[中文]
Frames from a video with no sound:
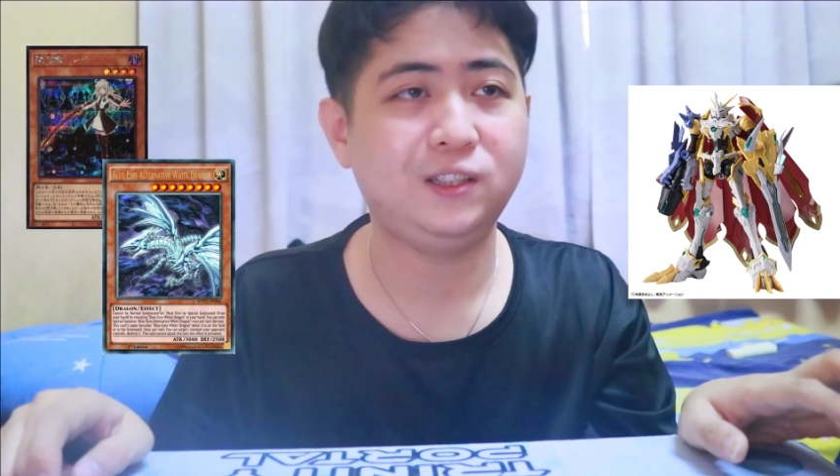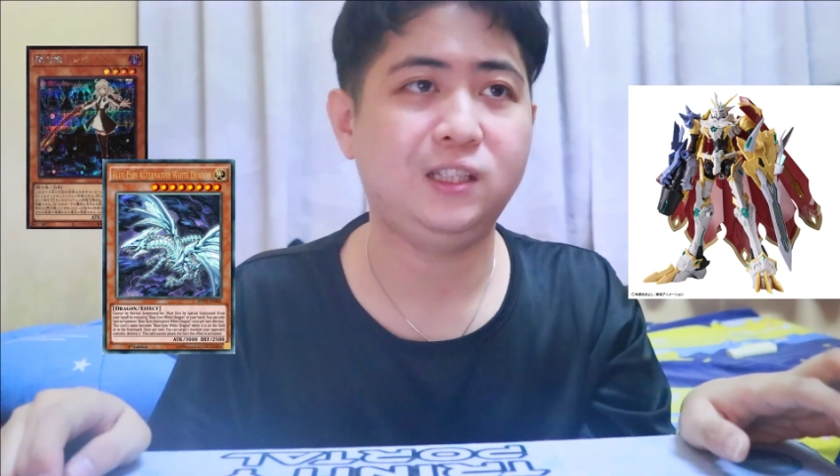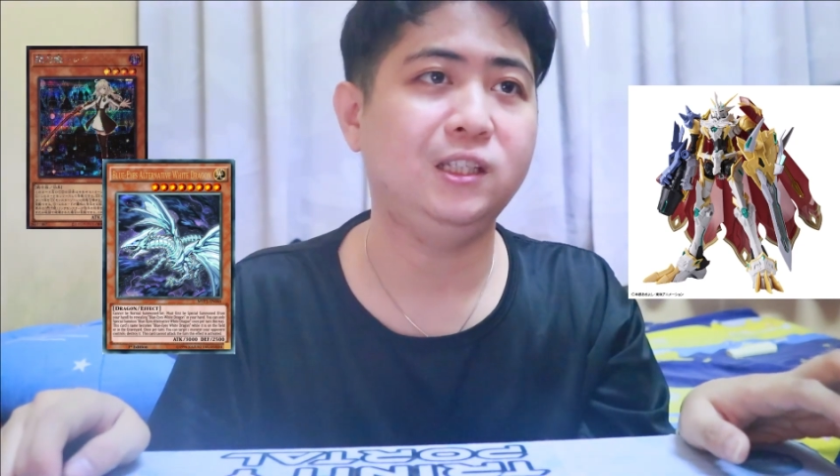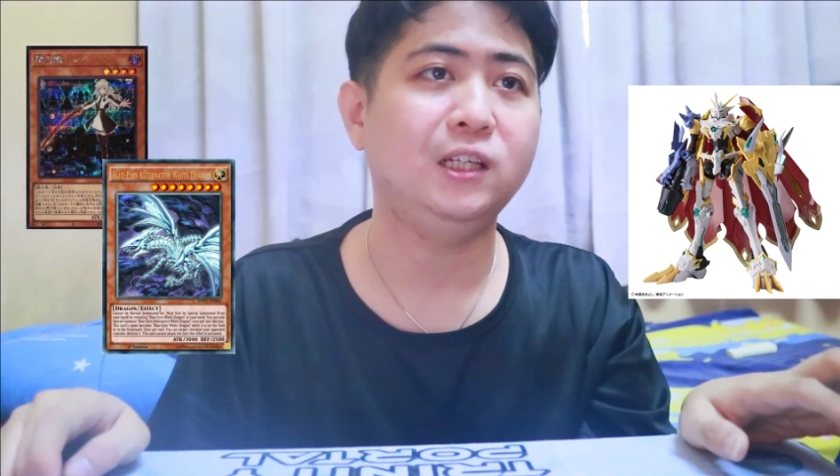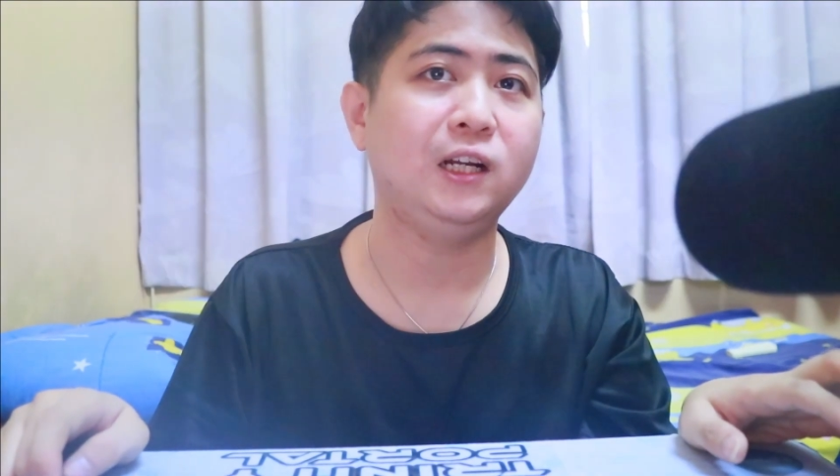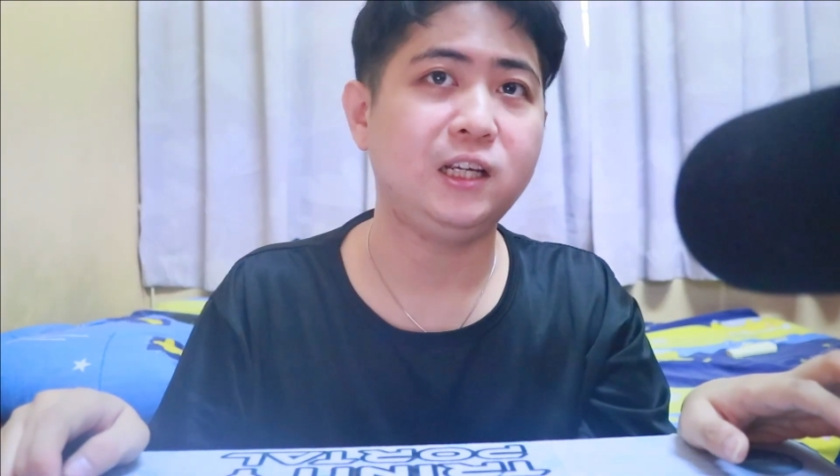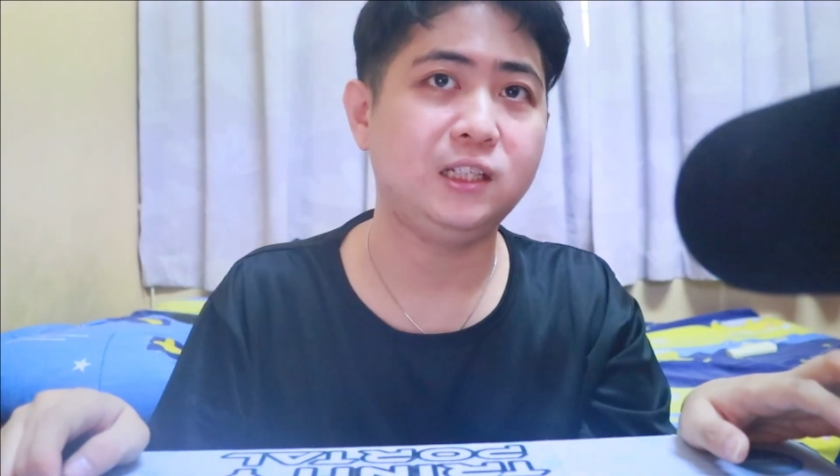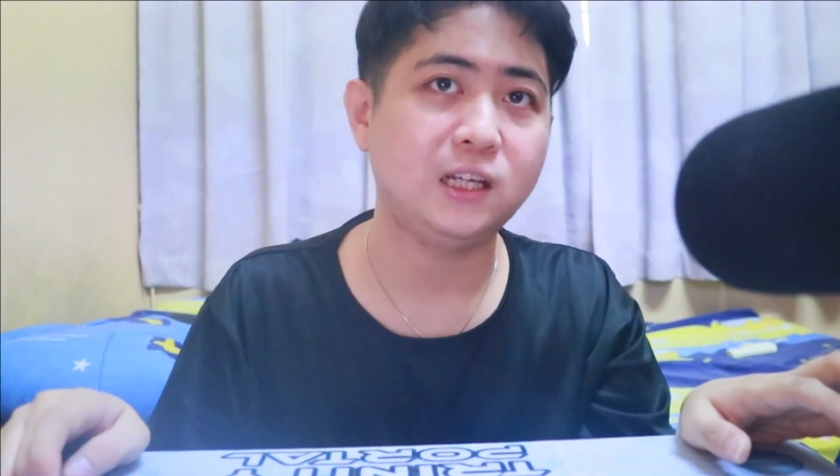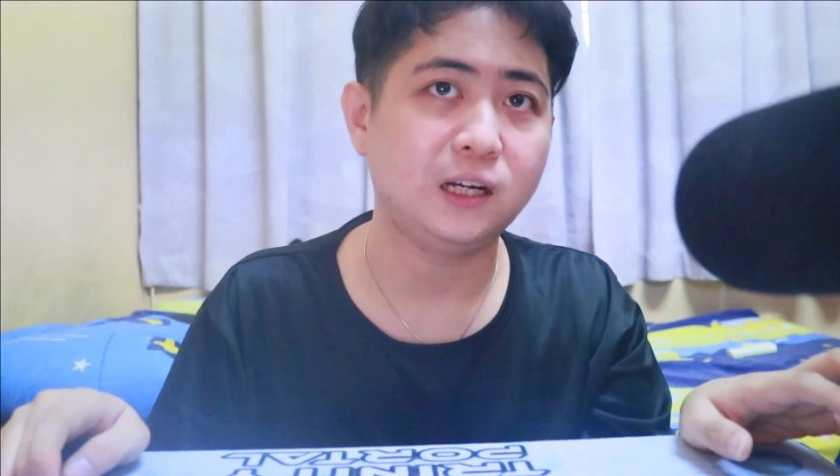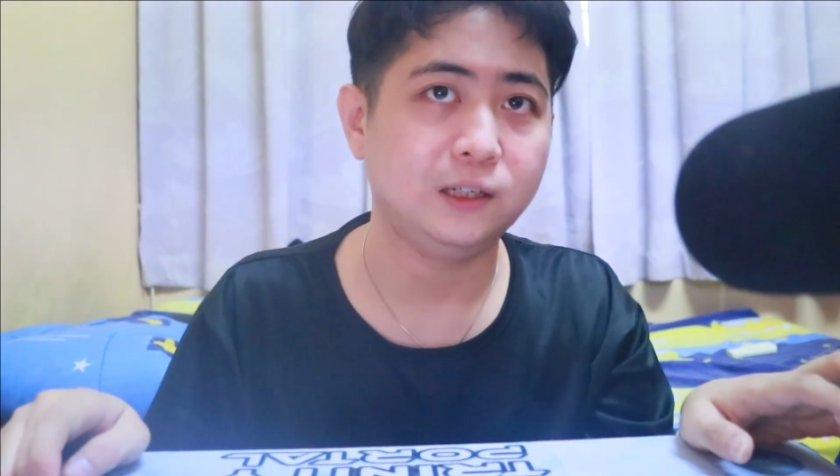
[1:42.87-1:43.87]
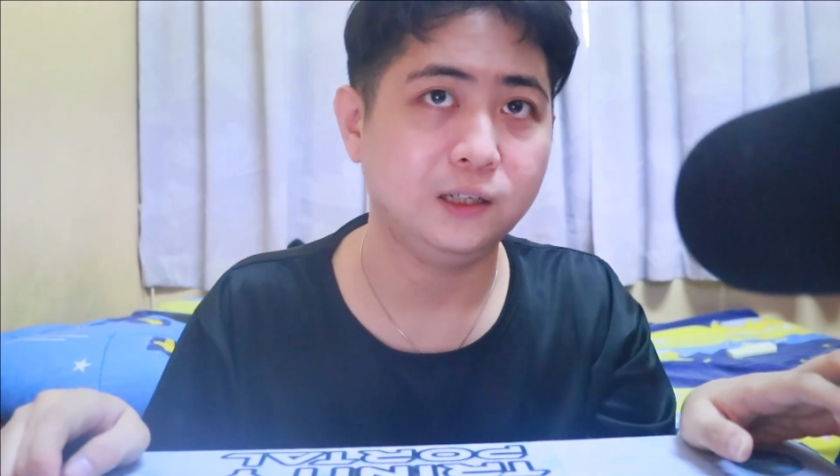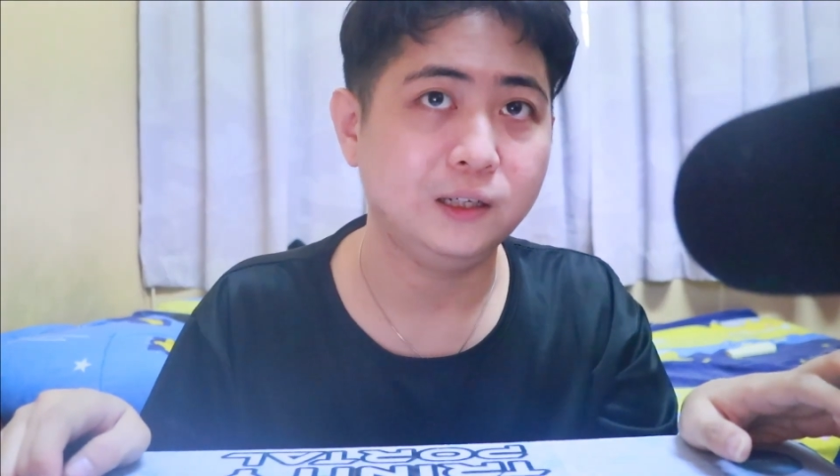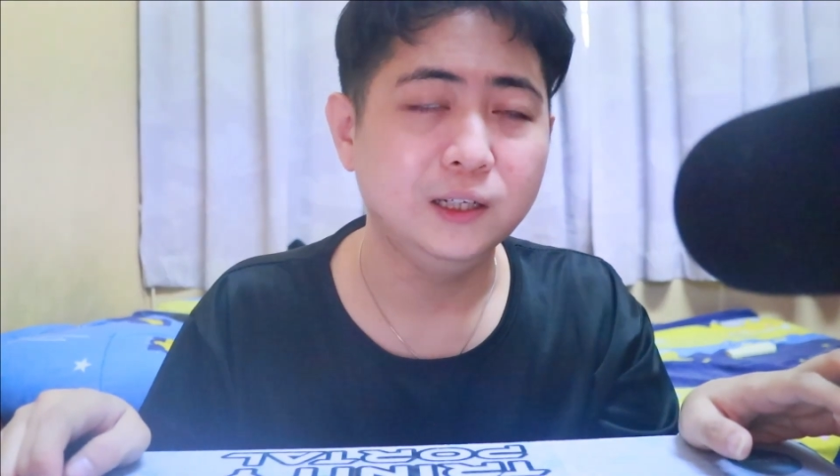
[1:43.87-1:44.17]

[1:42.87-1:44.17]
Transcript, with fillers: 之类这样的，